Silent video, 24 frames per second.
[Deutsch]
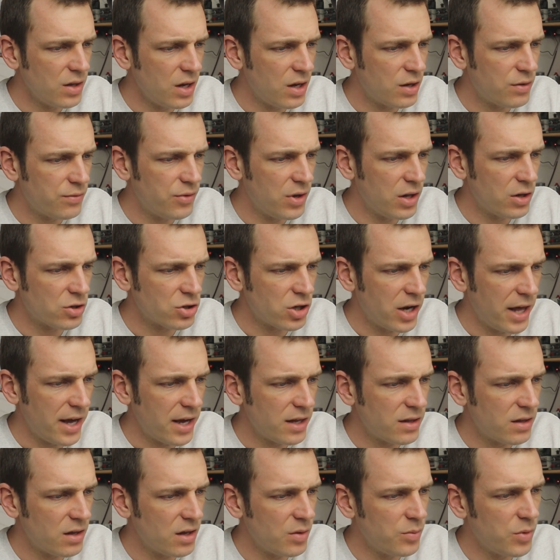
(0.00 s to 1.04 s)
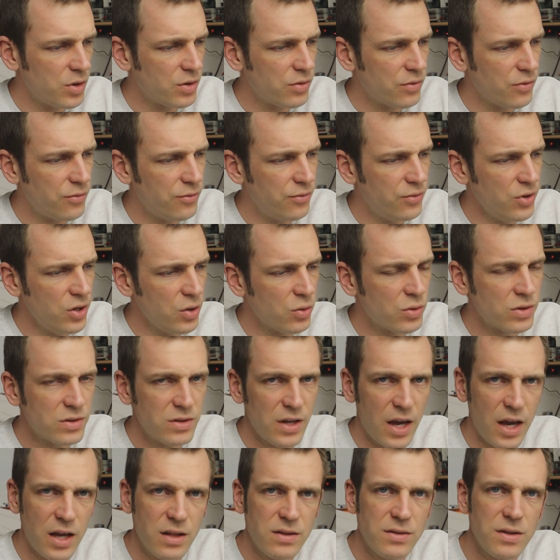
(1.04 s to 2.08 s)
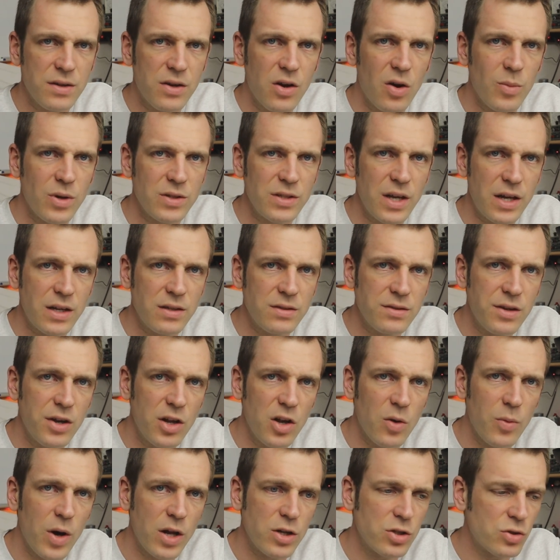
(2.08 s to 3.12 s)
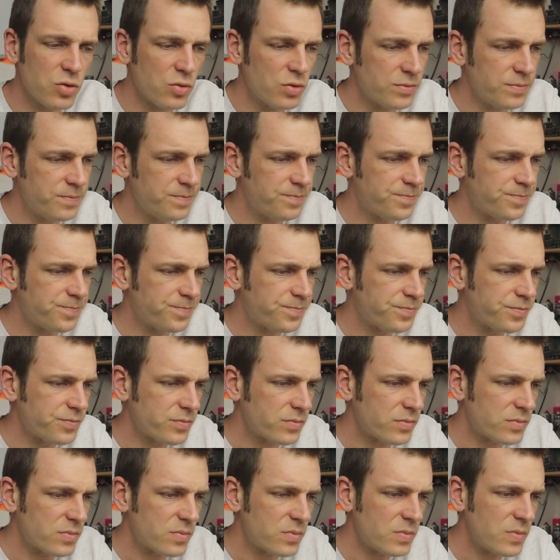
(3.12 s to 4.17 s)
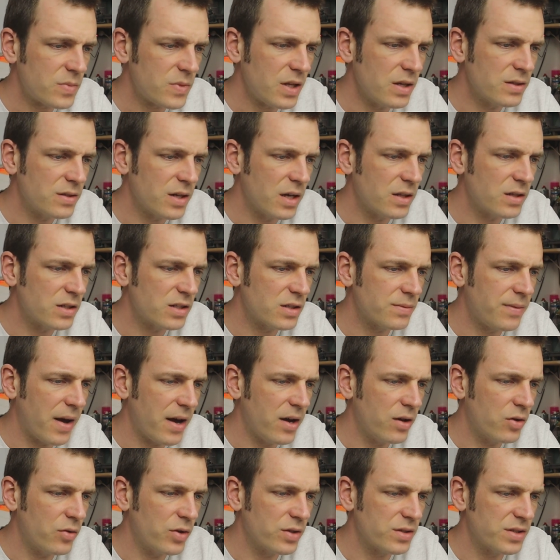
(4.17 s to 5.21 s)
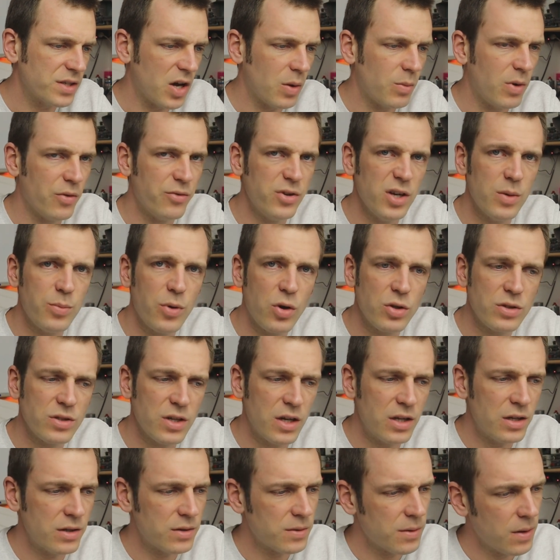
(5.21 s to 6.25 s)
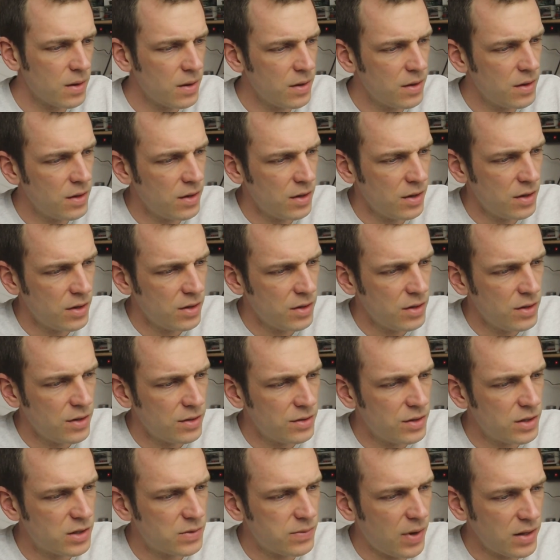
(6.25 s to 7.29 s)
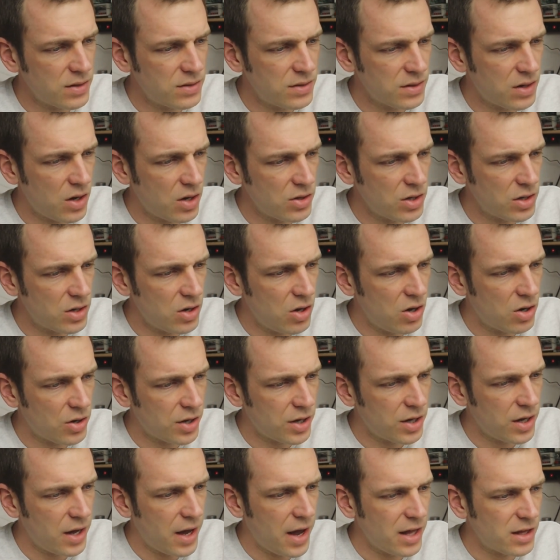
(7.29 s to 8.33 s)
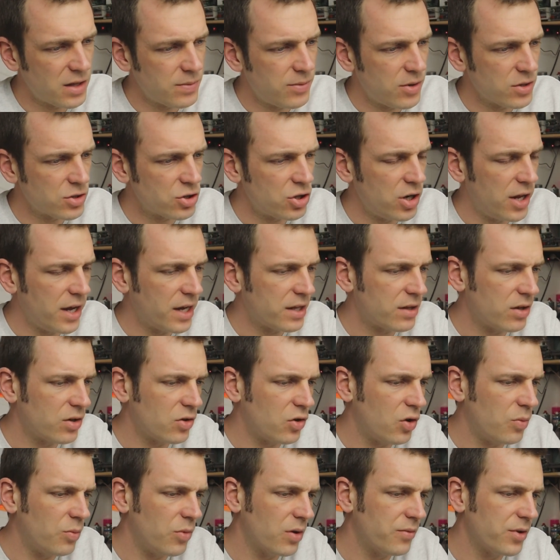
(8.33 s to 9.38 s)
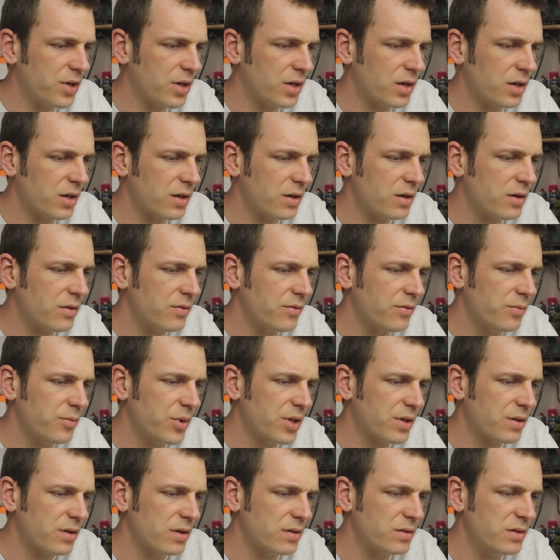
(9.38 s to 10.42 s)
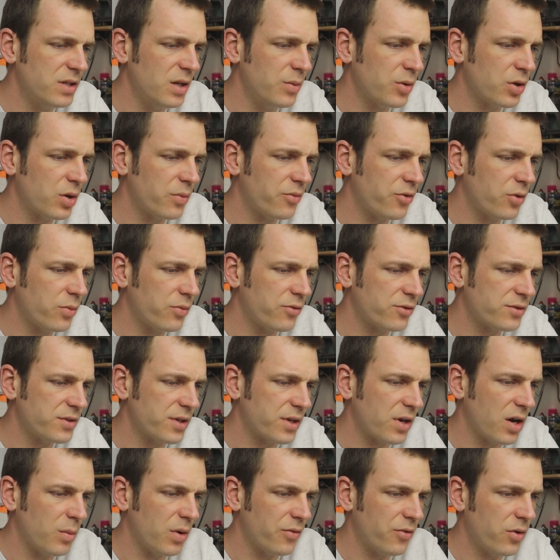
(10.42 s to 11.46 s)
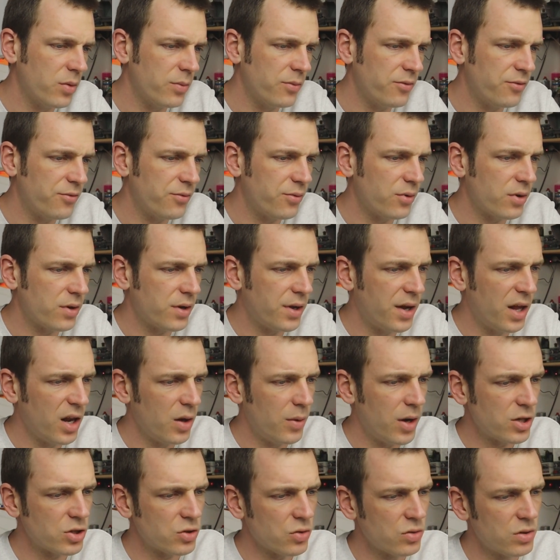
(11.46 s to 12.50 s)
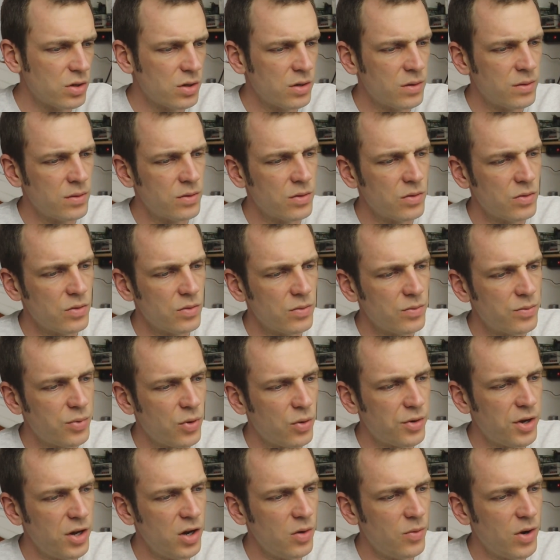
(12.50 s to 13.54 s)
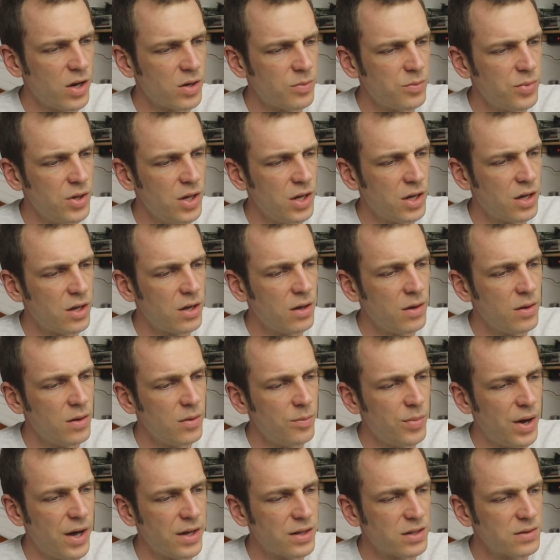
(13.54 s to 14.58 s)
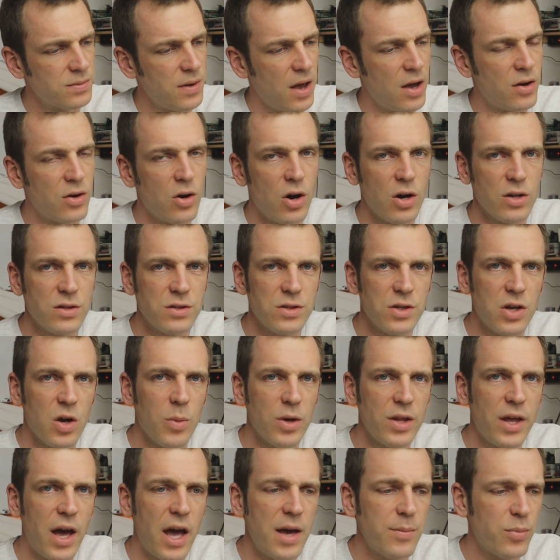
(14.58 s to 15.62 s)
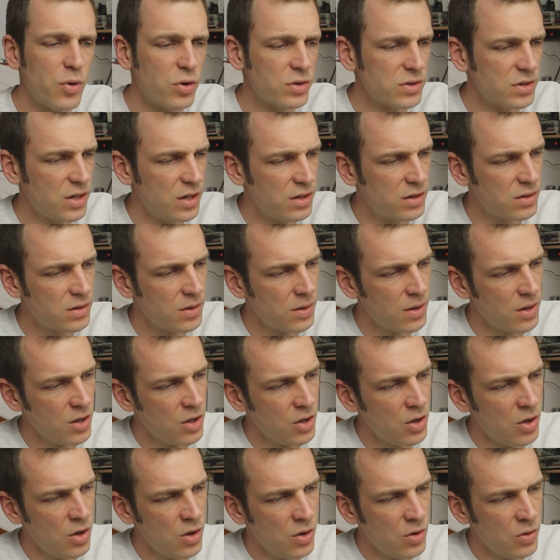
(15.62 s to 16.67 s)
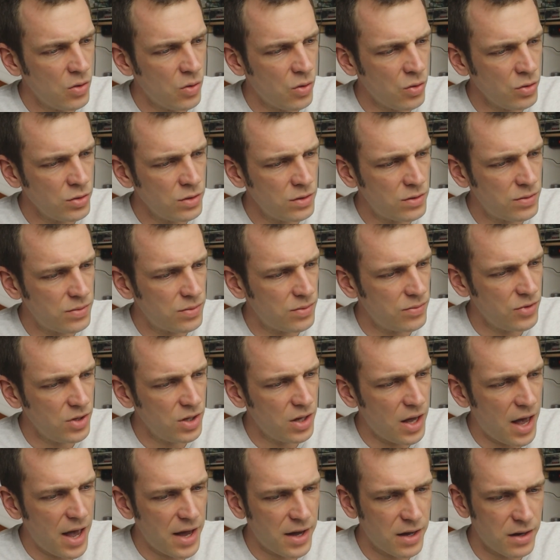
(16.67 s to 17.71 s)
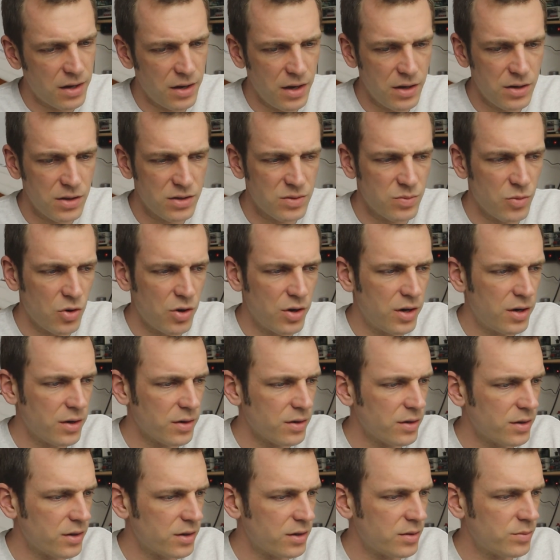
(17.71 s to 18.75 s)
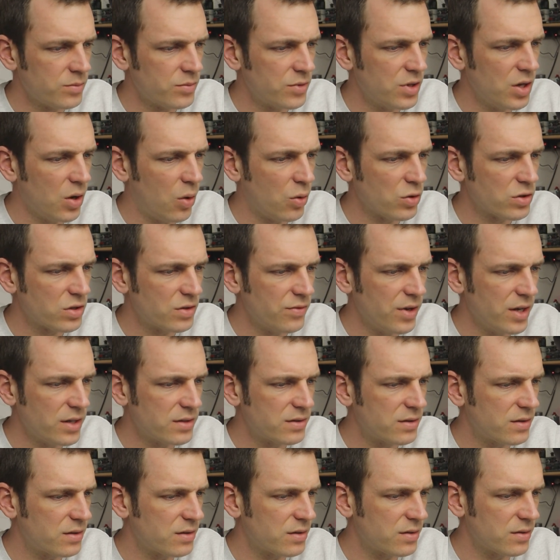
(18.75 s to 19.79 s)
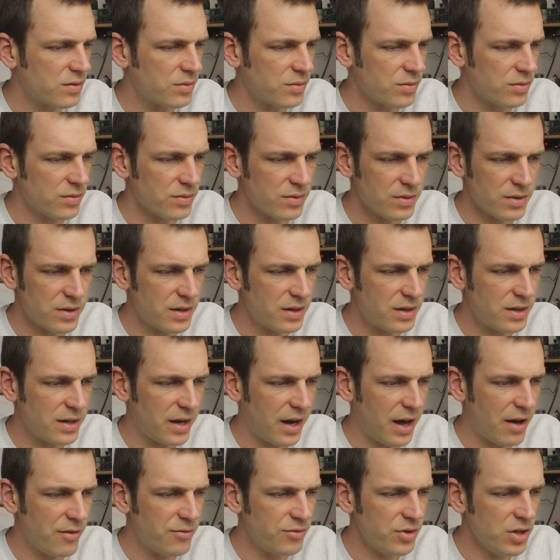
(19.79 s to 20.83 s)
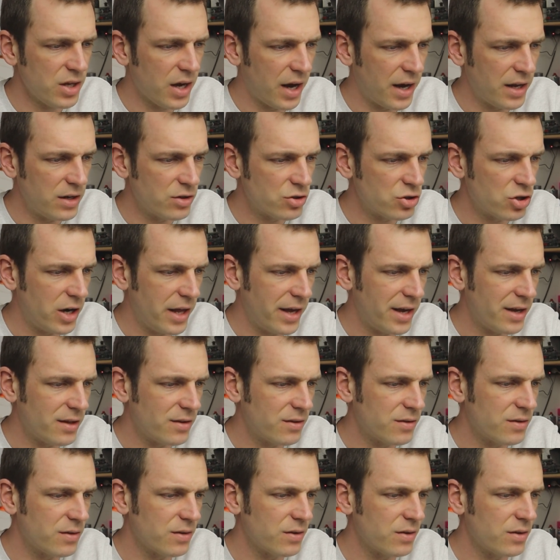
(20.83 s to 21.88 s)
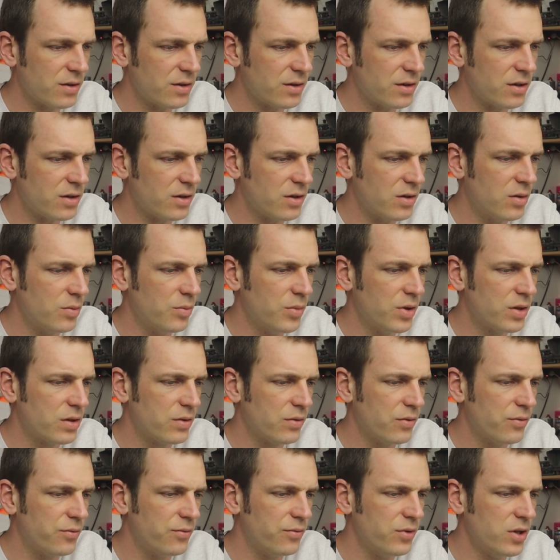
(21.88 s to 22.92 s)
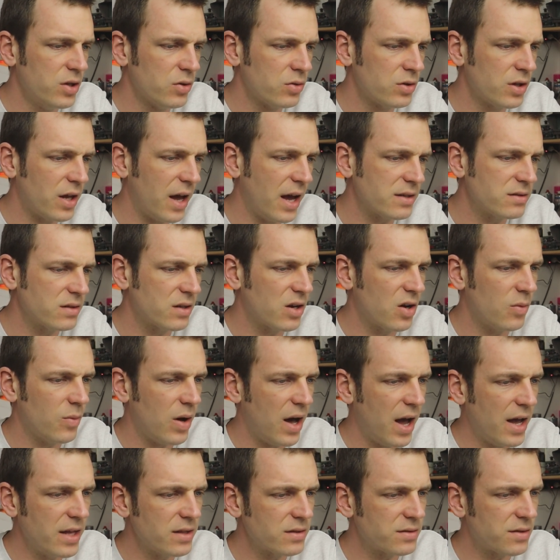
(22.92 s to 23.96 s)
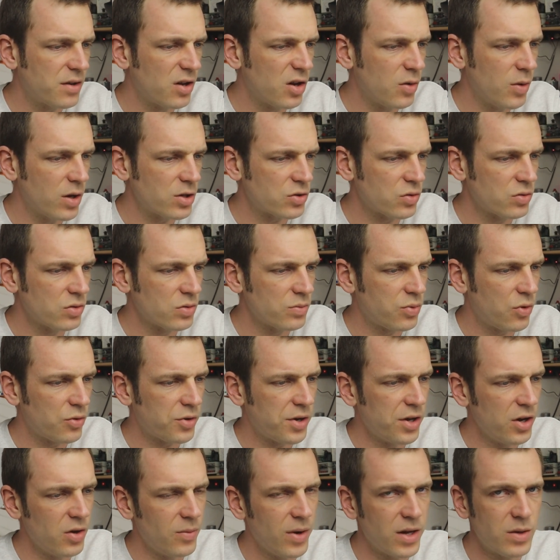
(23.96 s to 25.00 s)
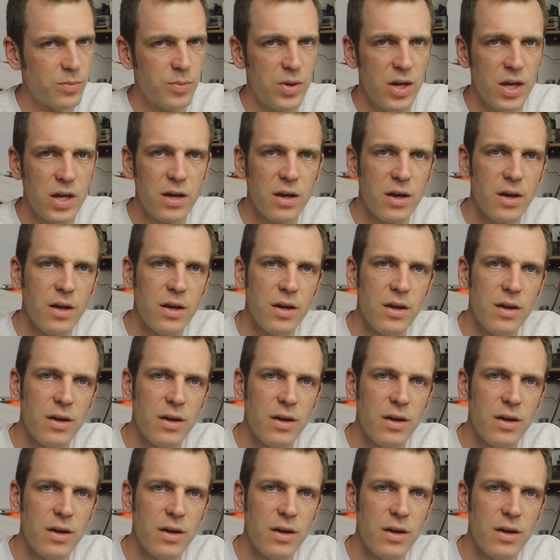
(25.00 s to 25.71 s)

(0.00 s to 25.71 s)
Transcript: nicht viel schlechter mit 64,6 Kilowattstunden sind 92,4 Prozent. Die 20 Grad Anlage etwas schlechter nochmal wieder mit 57,5 Kilowattstunden pro Kilowatt Peak bei 82,3 Prozent. Und wie eigentlich jedes Mal ähm, die Ost-West gravierend schlecht äh, mit 34,1 Kilowattstunden pro Kilowatt Peak